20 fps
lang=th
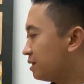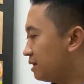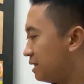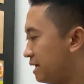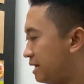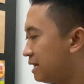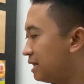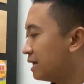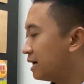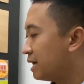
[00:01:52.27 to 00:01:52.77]
ดี
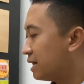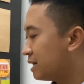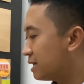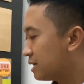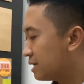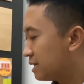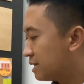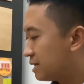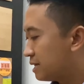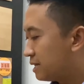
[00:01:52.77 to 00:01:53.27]
เลย
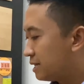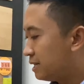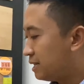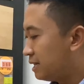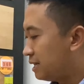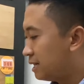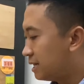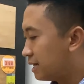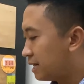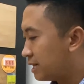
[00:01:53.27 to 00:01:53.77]
ดี
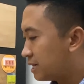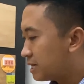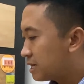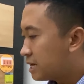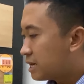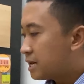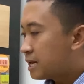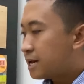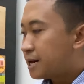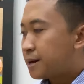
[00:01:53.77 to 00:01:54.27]
เลย
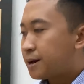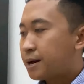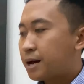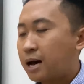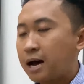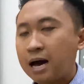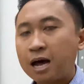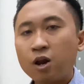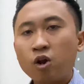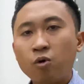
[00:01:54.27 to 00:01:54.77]

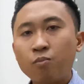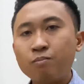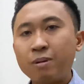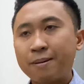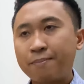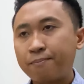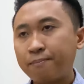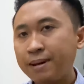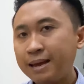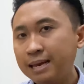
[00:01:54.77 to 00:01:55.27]
อารมณ์แบ
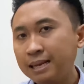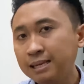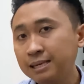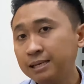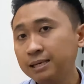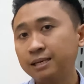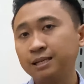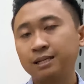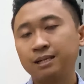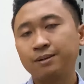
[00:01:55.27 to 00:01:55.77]
บไม่
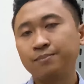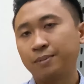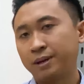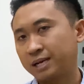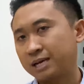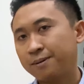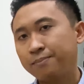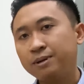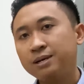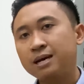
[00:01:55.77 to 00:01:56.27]
ลื่นเหมือน
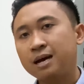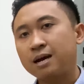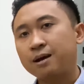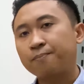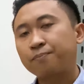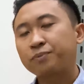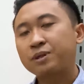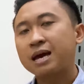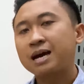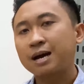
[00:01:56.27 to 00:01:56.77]
กระเบื้อง
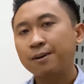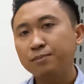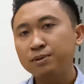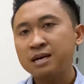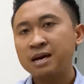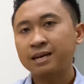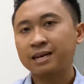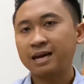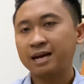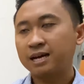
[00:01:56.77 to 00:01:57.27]
ถ้ากระเบื้
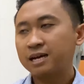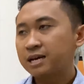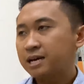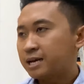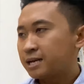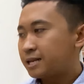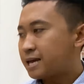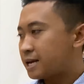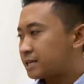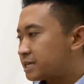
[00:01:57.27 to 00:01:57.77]
องเนี่ย
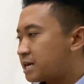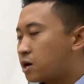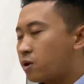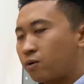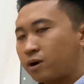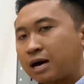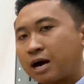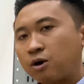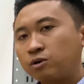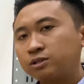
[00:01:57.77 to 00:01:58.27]
เท็กเจอร์ขอ
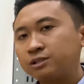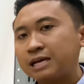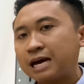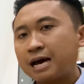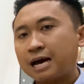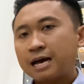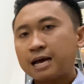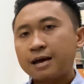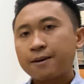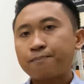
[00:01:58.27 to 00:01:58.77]
งเขาจะ
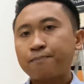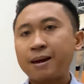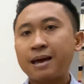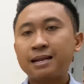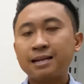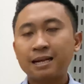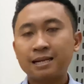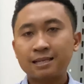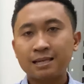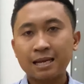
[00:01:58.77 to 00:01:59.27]
เป็น
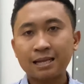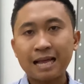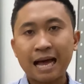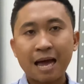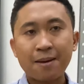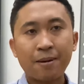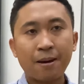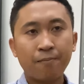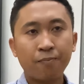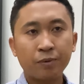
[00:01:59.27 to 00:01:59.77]
สไต
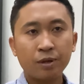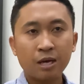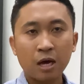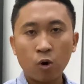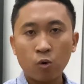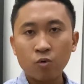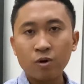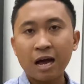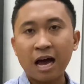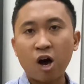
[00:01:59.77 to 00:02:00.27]
ล์แบบเงา
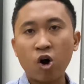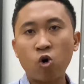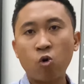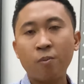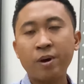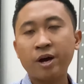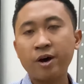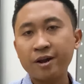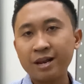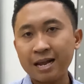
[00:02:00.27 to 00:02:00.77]
เงา
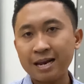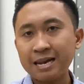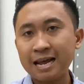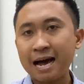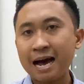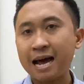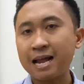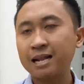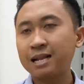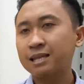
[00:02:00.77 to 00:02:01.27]
ไม่ก็ด้าน
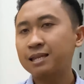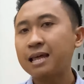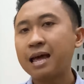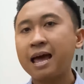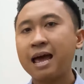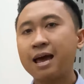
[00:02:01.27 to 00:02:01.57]
ด้าน แต่